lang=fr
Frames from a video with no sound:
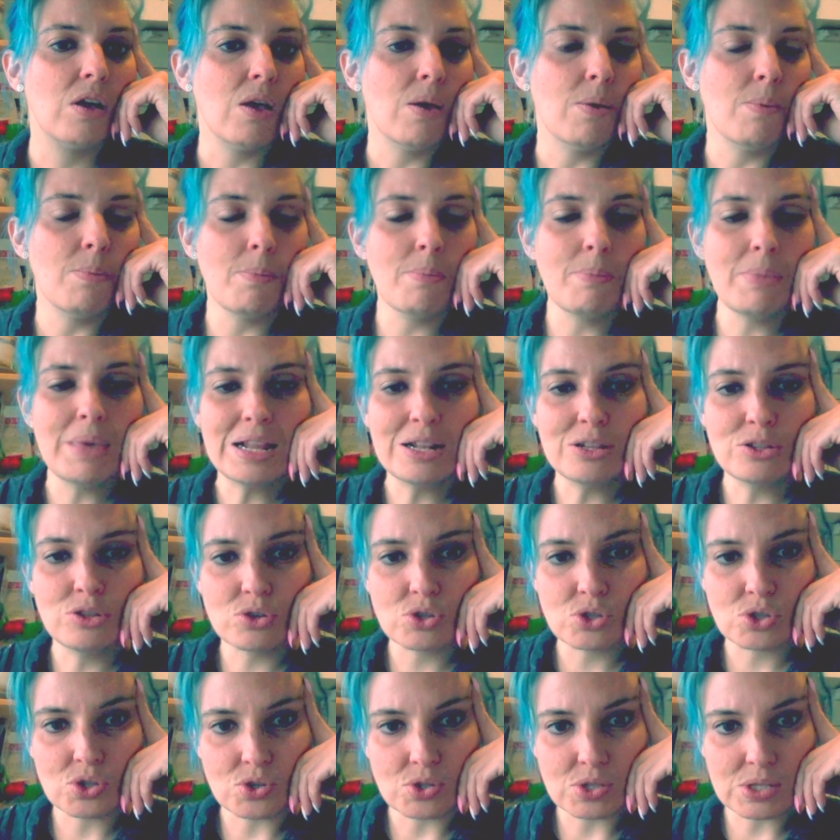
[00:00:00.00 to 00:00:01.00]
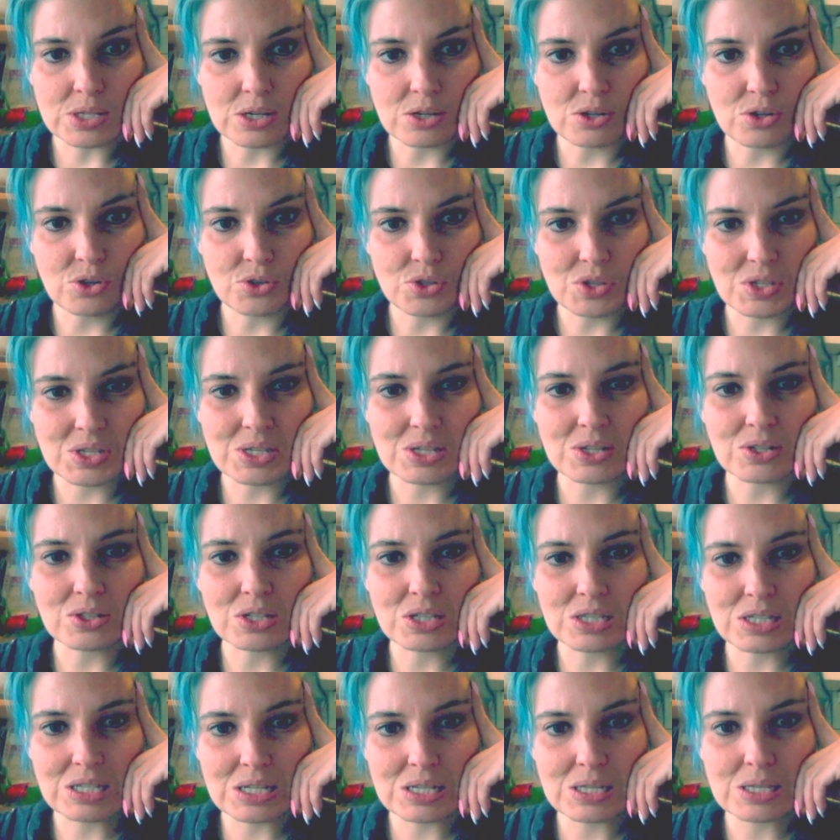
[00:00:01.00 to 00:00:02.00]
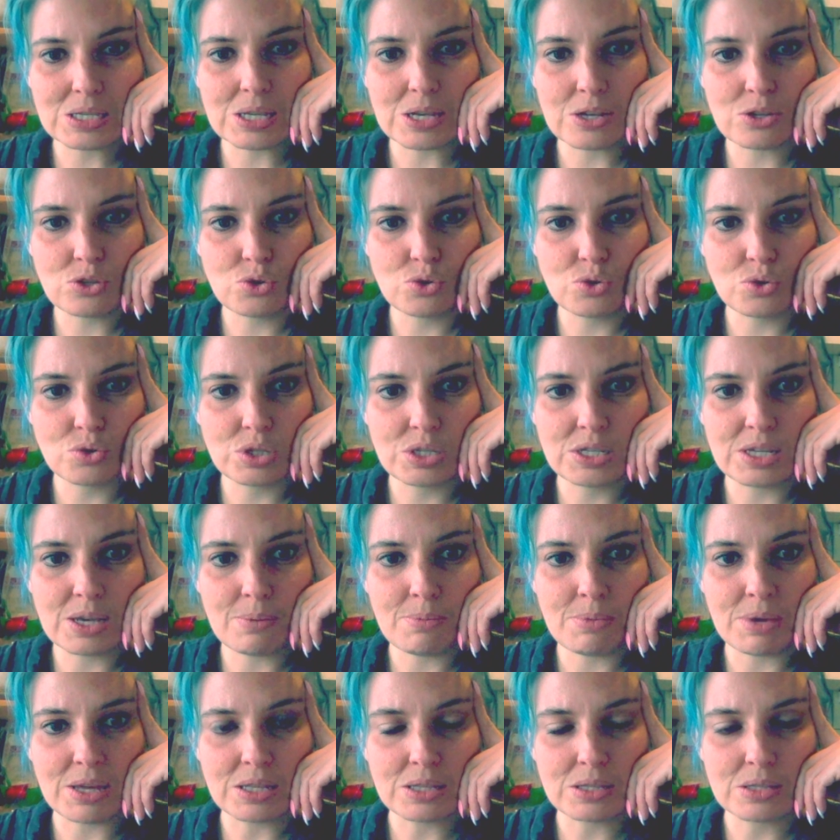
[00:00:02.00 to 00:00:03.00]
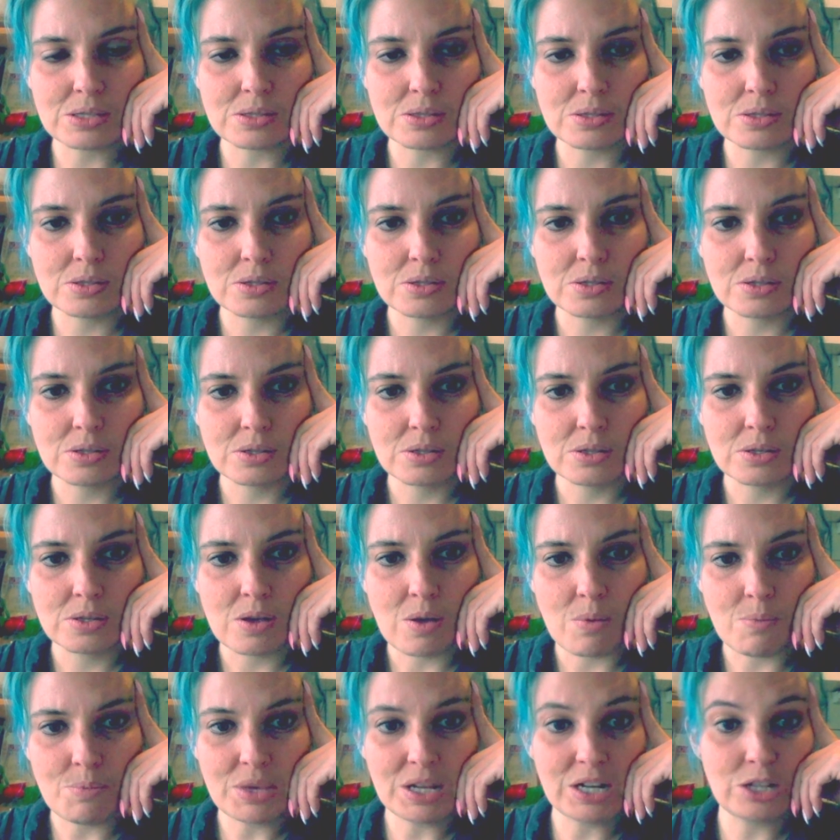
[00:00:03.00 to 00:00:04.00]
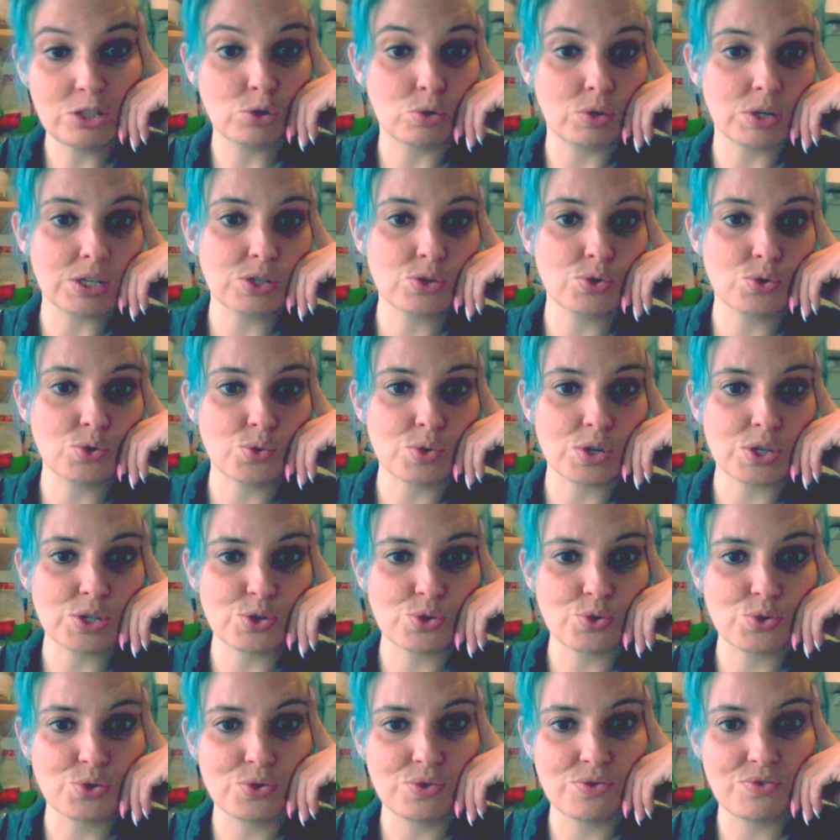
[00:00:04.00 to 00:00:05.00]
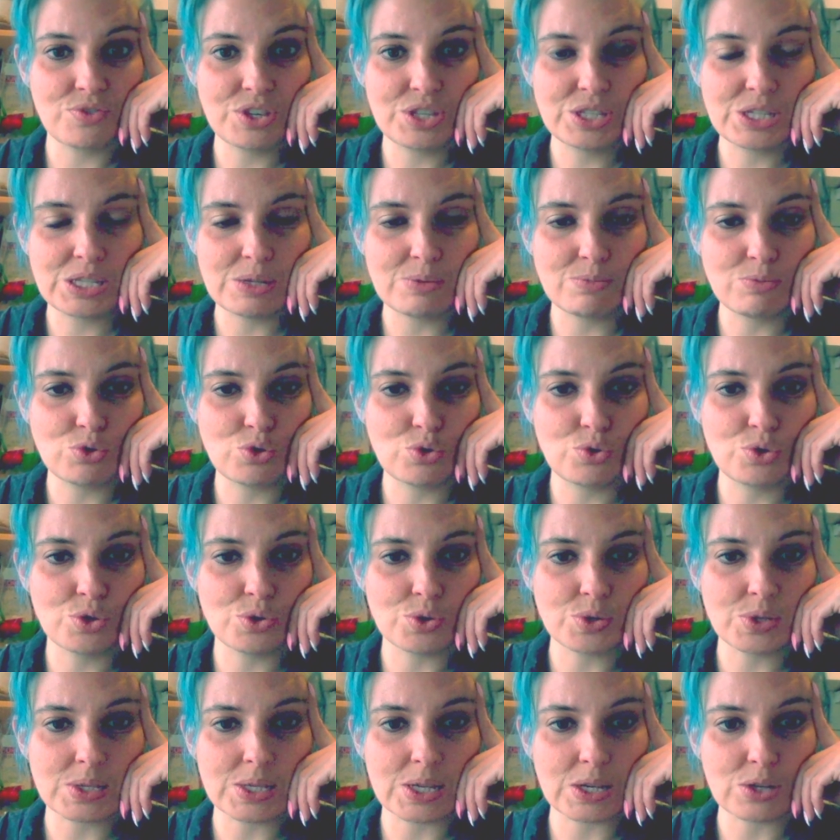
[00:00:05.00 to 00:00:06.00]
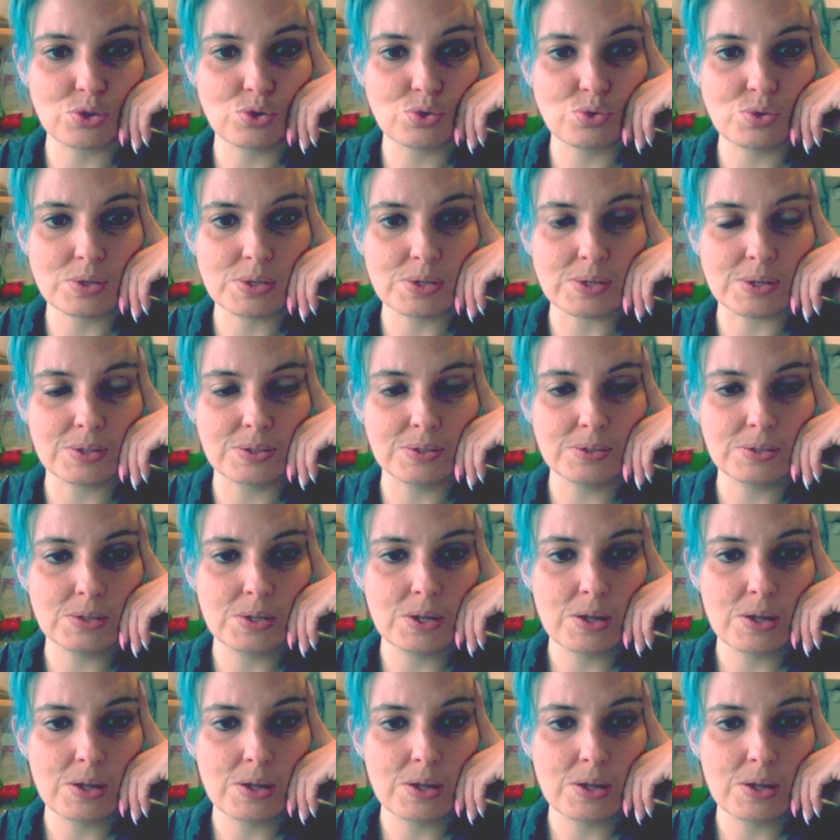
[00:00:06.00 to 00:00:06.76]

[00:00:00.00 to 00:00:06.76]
1255 décès dus au diabète, 1362 victimes du cancer du sein,